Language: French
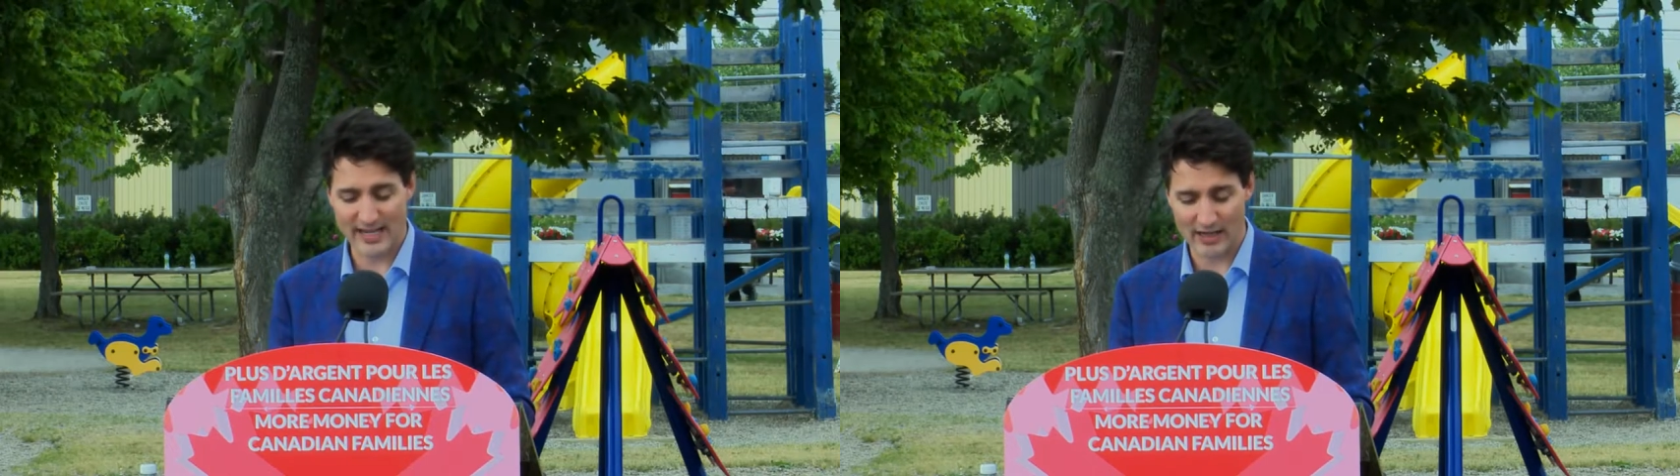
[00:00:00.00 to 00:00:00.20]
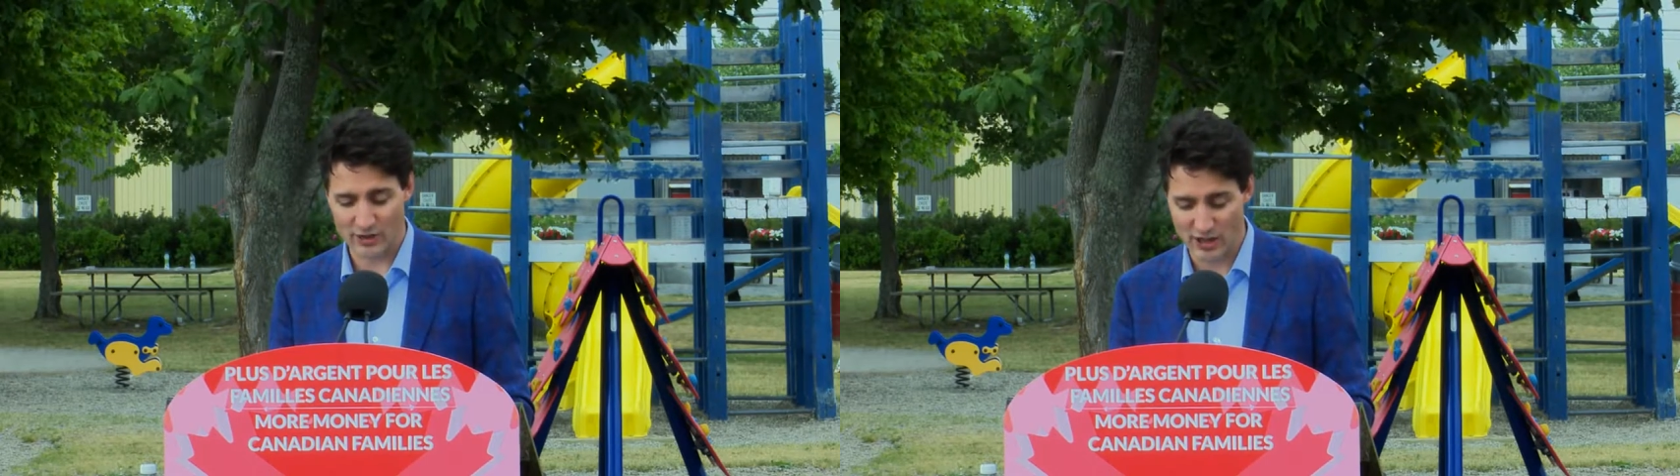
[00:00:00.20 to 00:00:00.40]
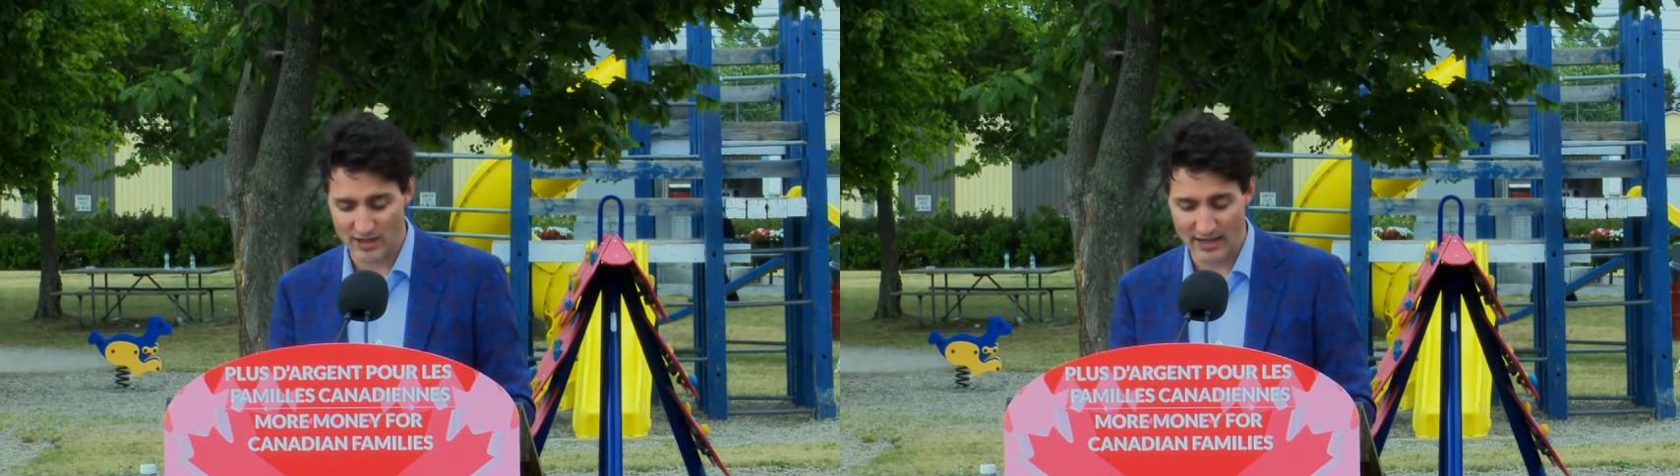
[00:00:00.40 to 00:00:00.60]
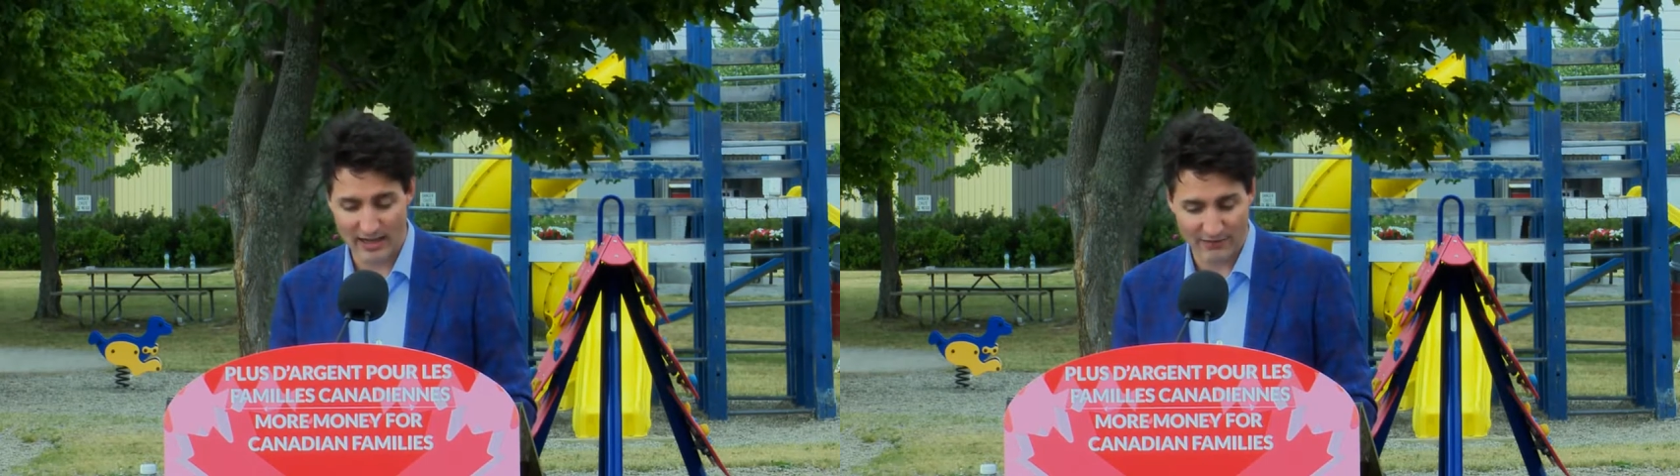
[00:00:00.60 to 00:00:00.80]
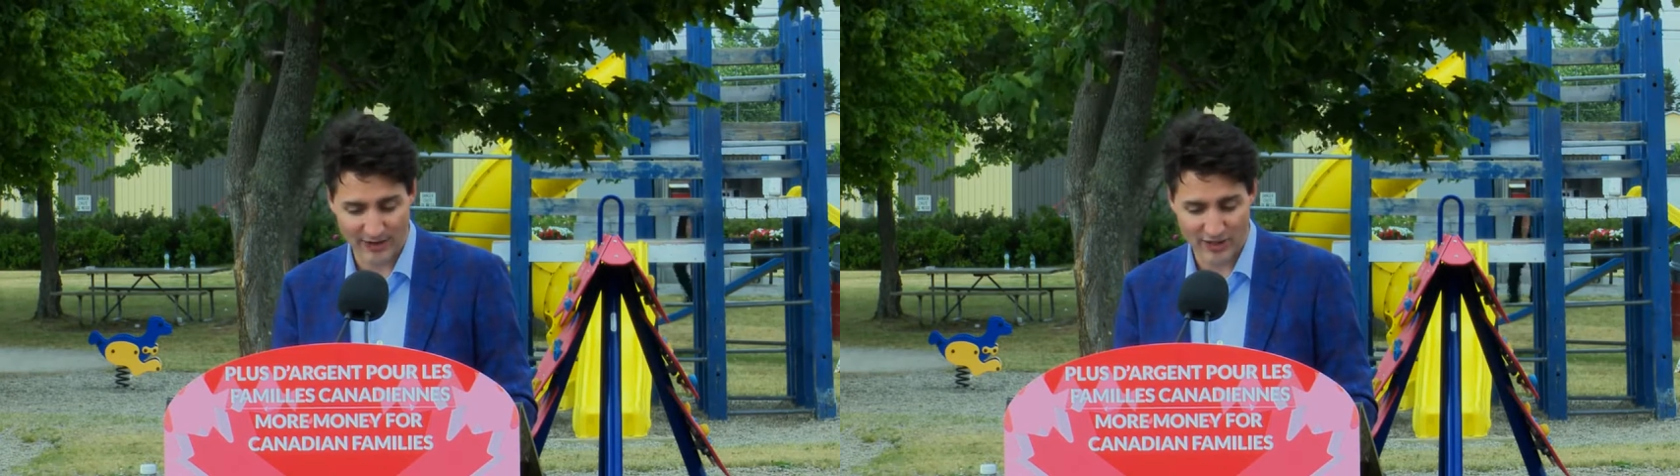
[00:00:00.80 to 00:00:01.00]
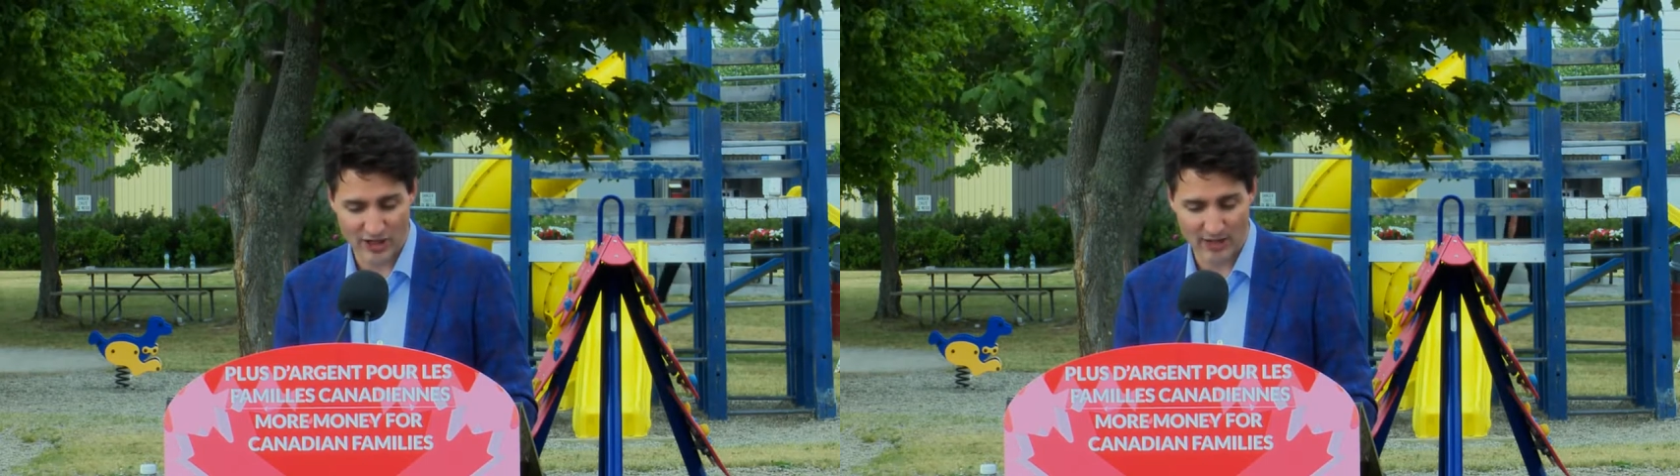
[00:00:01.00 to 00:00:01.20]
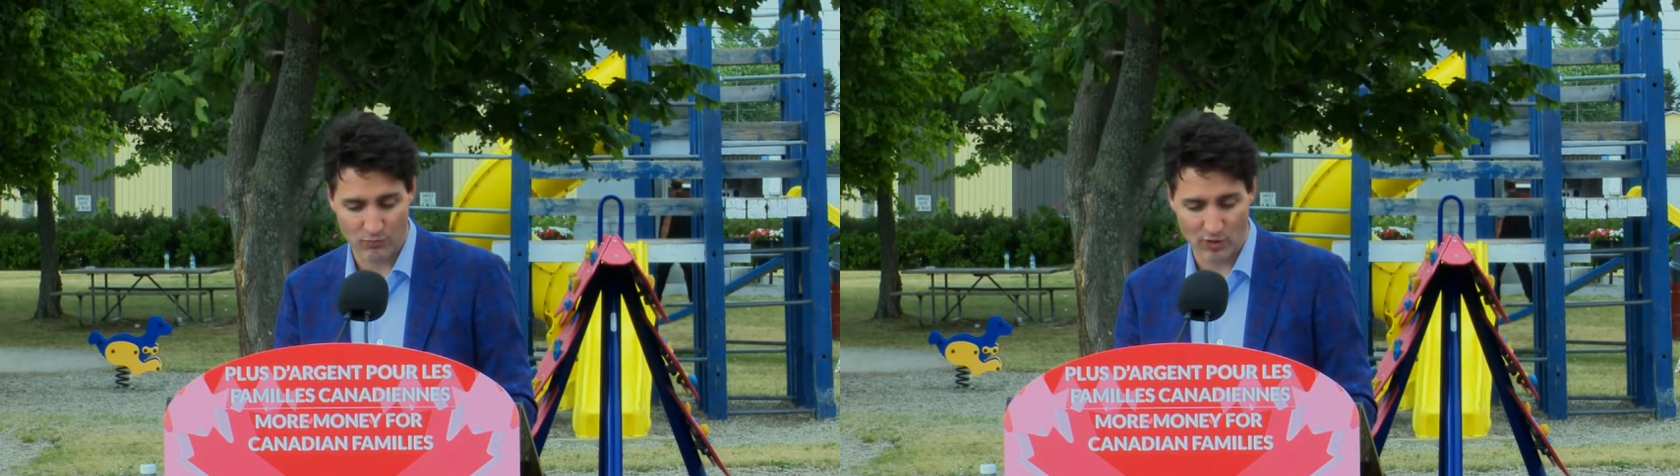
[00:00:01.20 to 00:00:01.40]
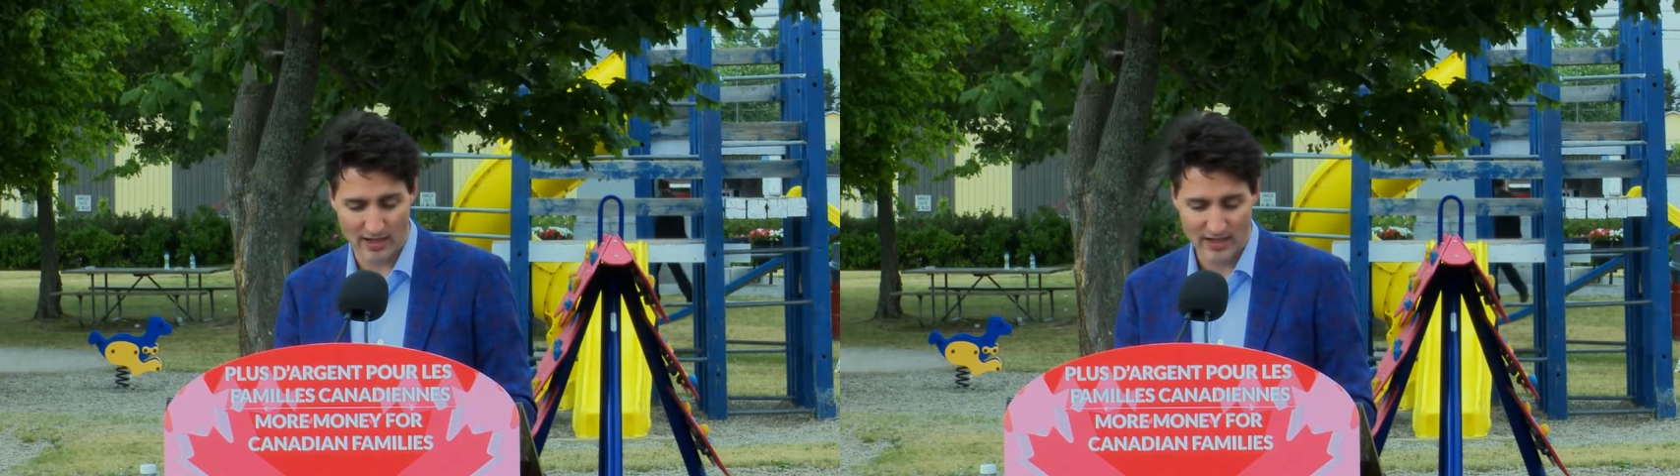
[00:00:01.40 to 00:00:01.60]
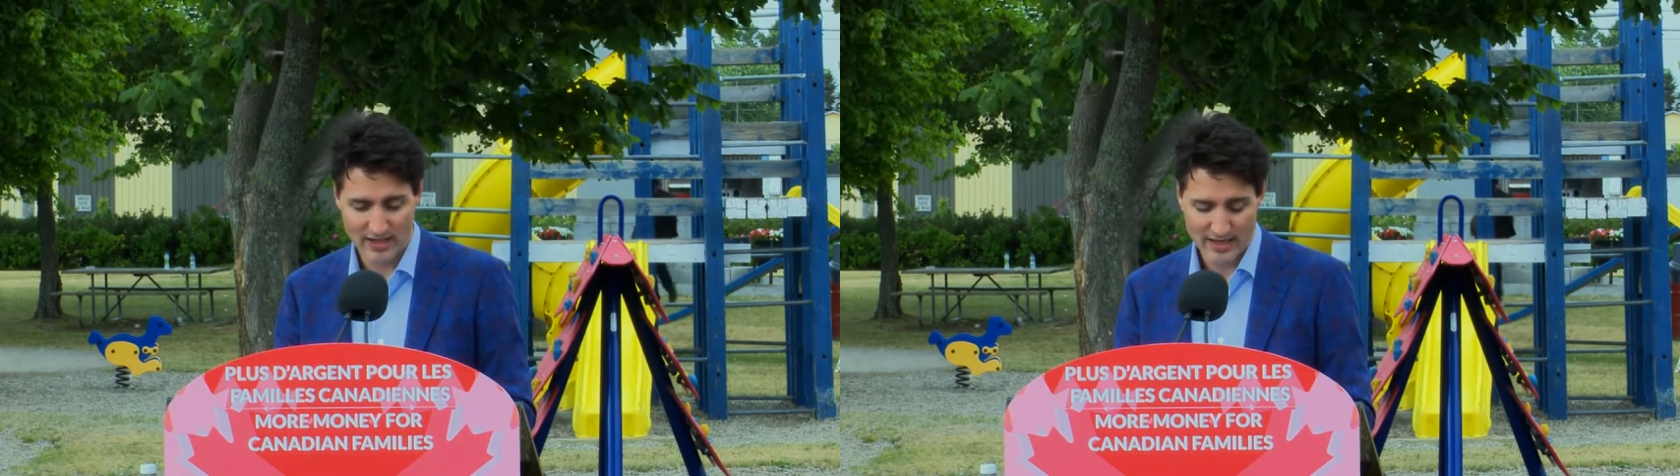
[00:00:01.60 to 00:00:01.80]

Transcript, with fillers: d'argent à la fin de chaque mois